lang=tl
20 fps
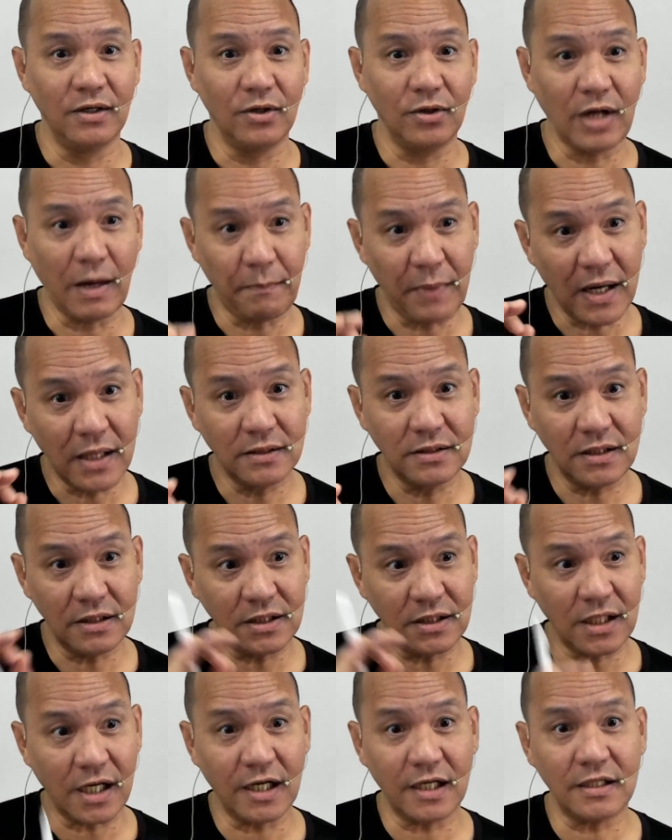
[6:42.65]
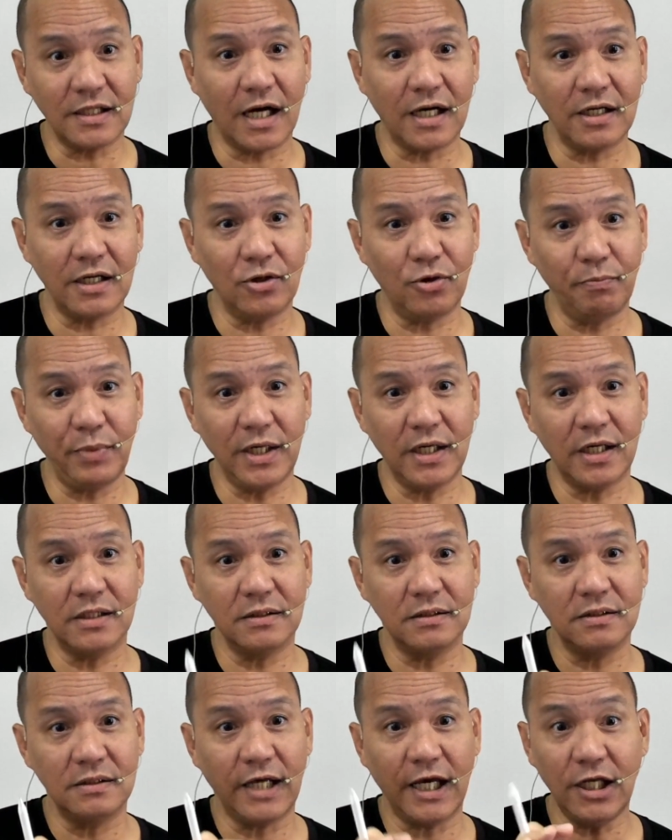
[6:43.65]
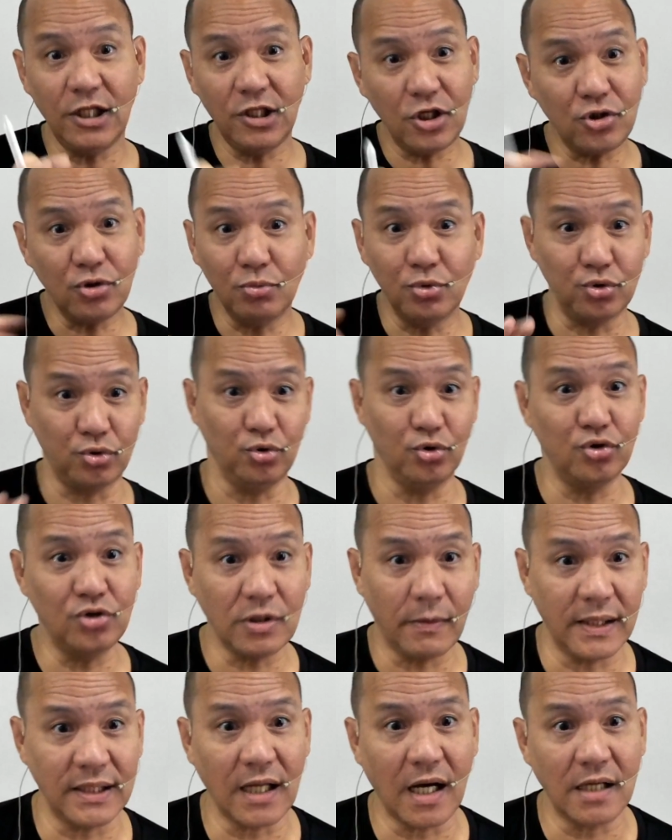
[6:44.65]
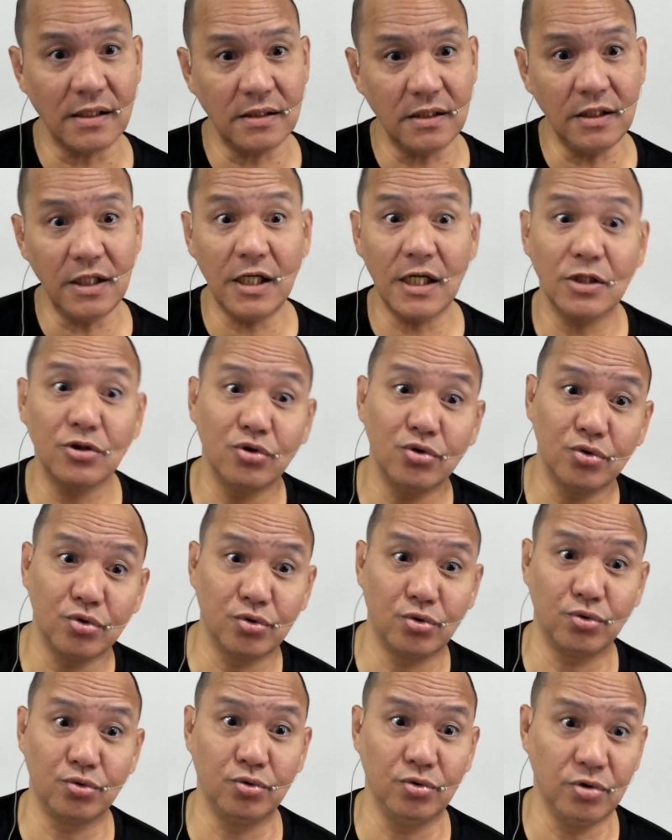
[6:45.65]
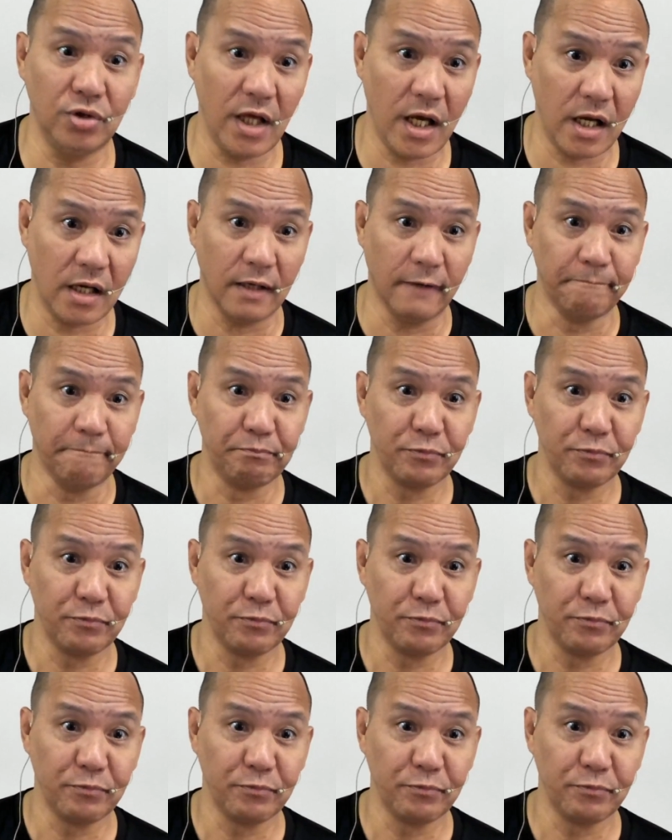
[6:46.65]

Kapag si Secretary of Finance eh, hindi sumusunod sa batas, hindi natin susundin.